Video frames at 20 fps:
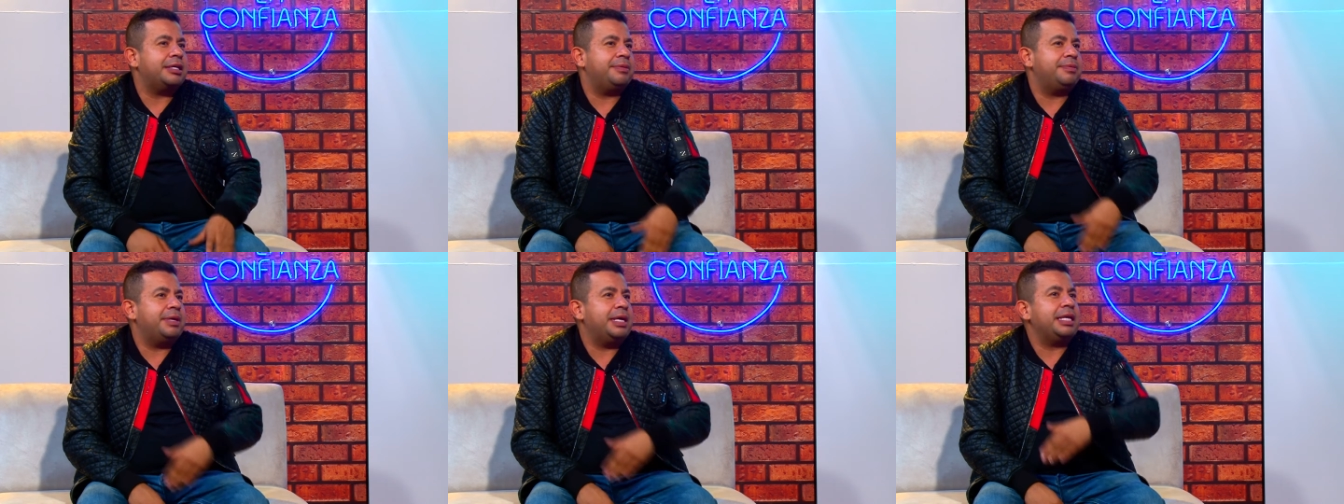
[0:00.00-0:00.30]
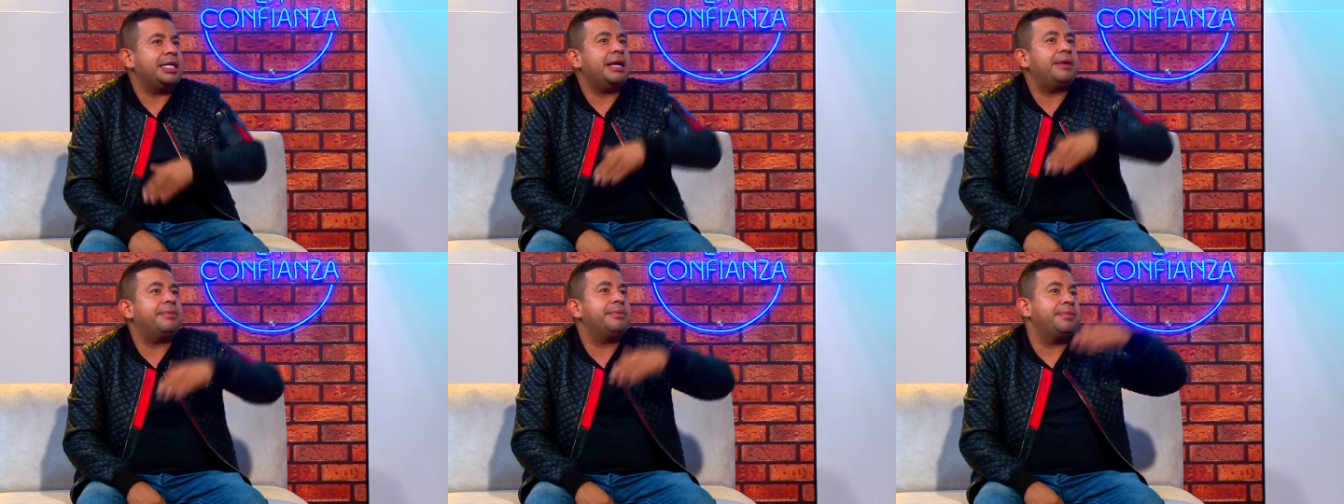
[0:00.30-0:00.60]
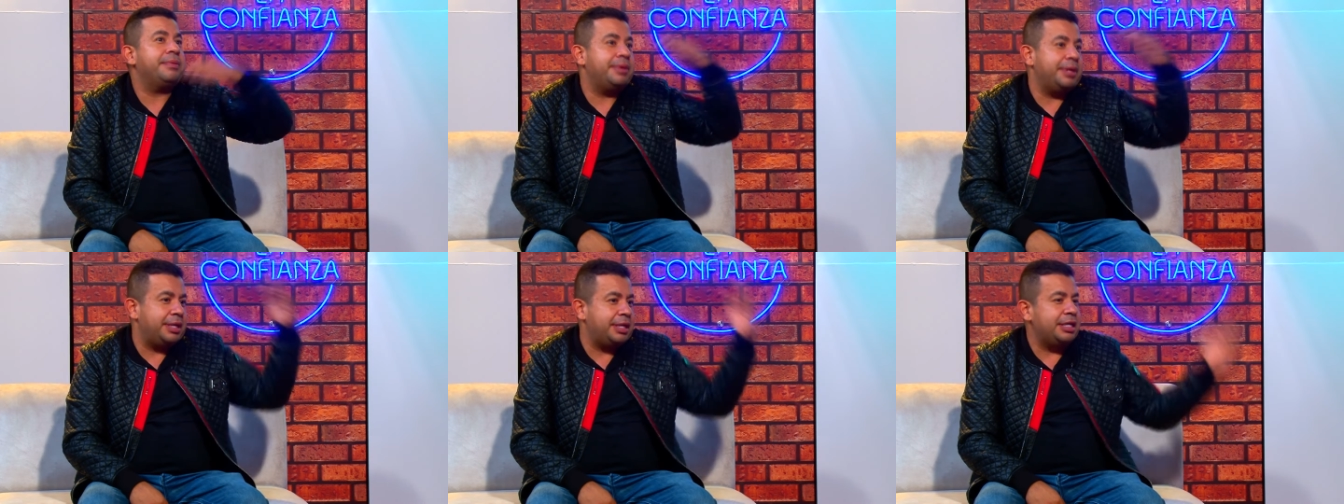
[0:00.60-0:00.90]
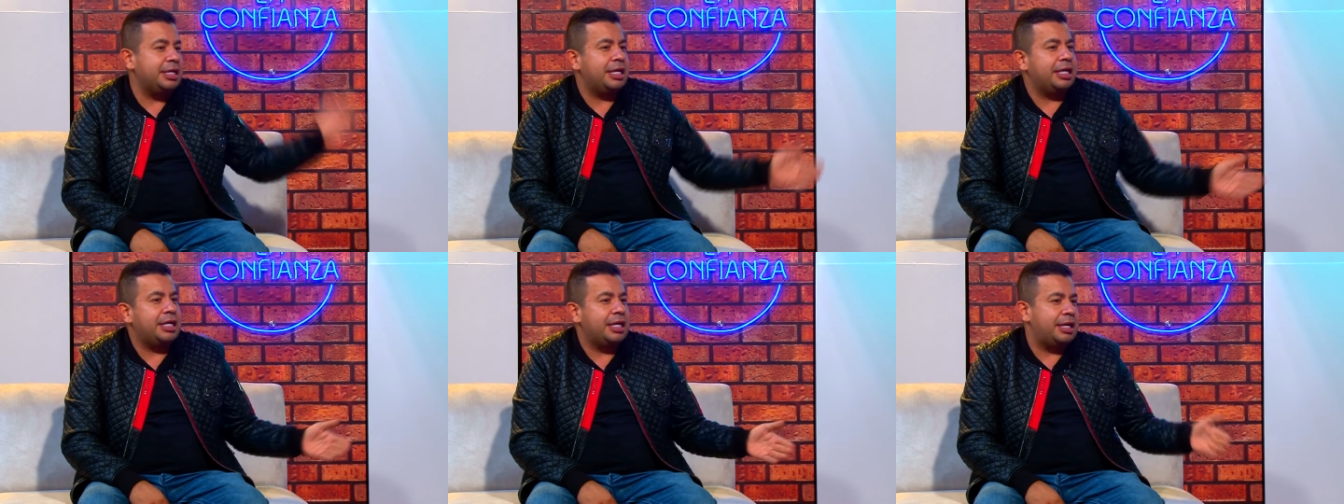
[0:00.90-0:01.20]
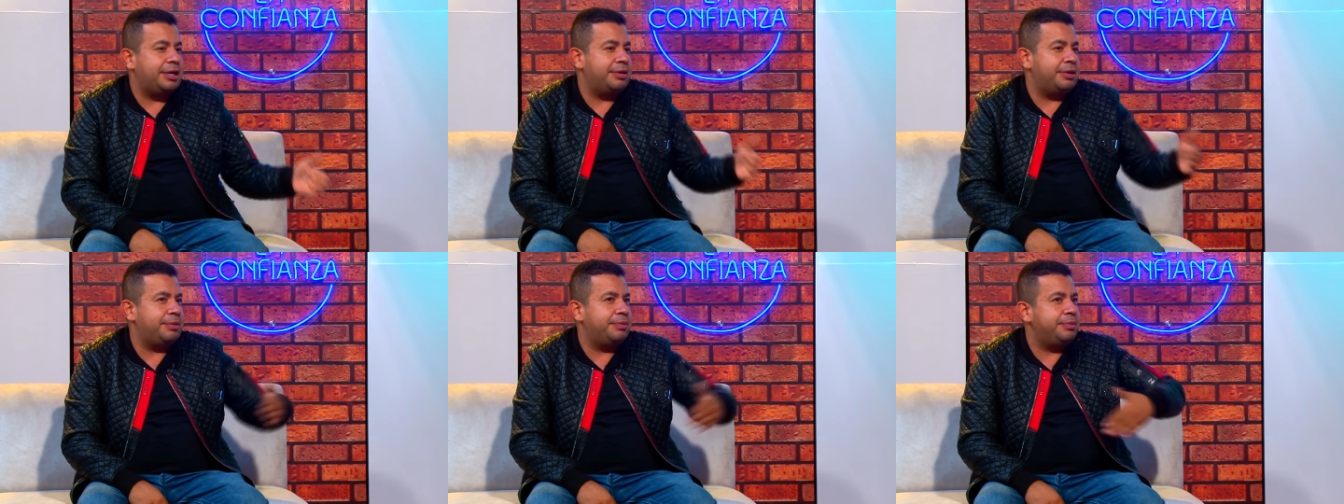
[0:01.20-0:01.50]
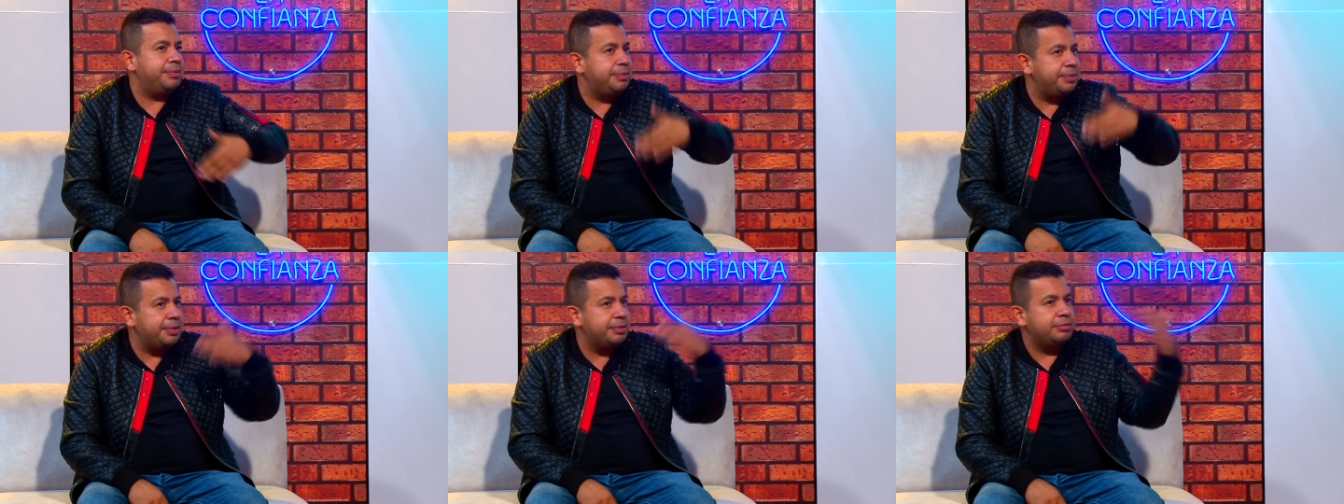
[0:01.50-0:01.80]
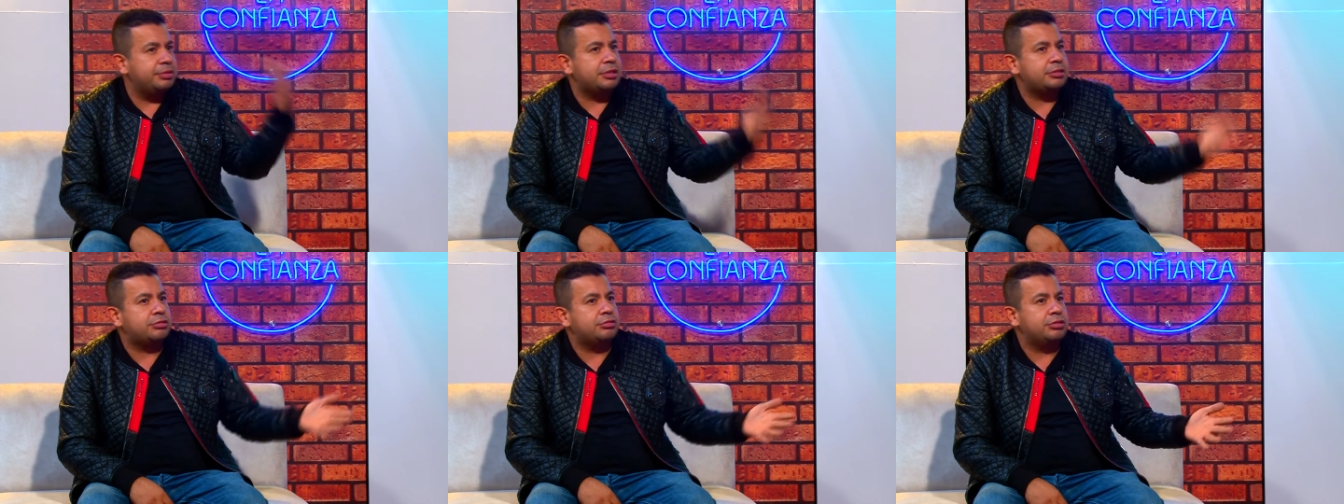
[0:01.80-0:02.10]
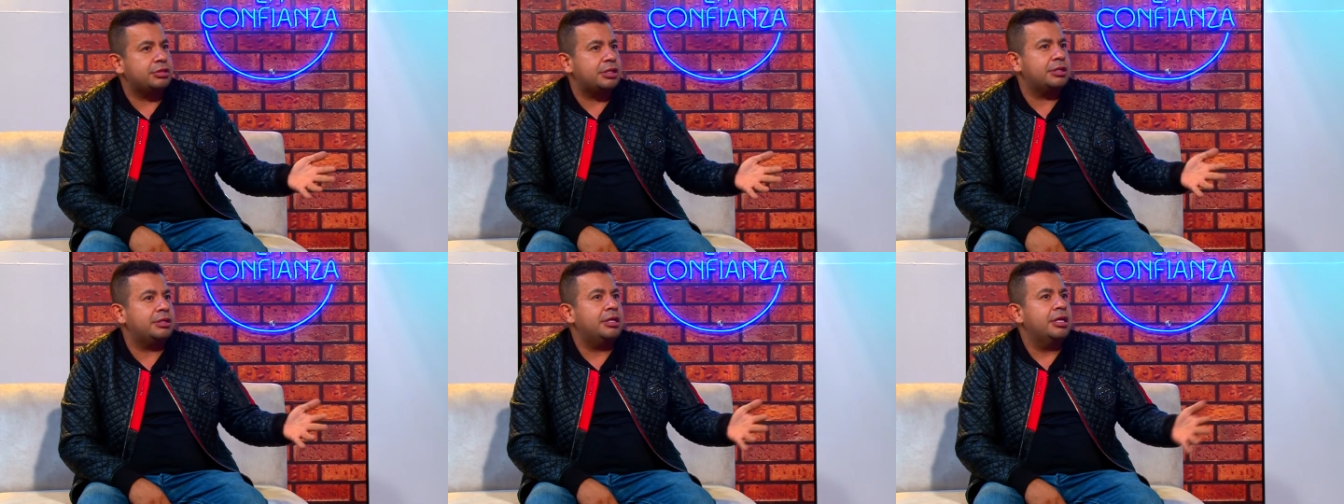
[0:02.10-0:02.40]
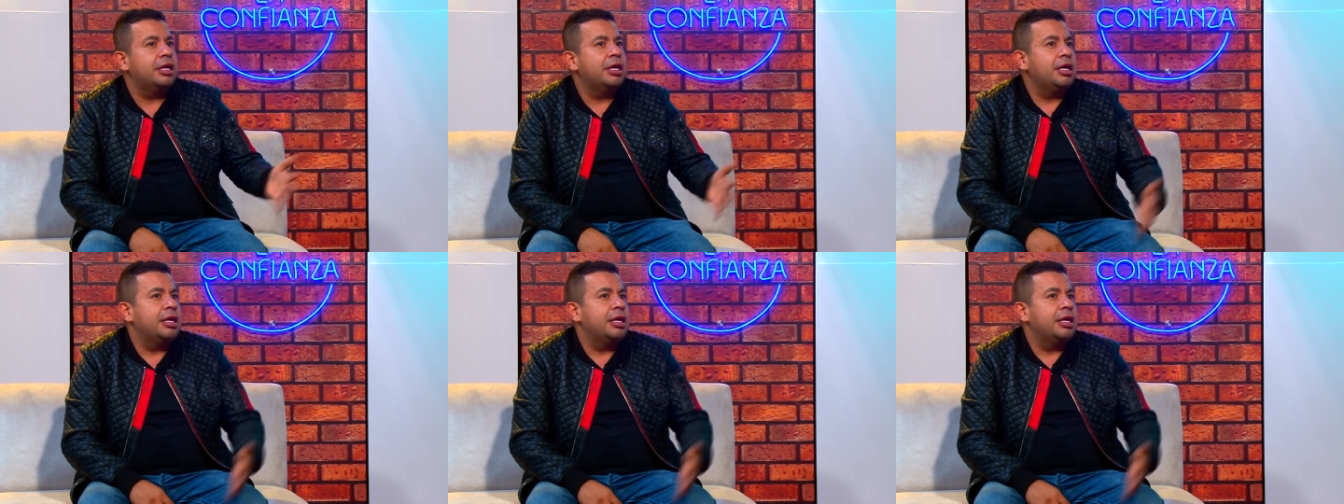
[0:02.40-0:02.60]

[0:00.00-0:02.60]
y viene a vivir, a, vivir unas cosas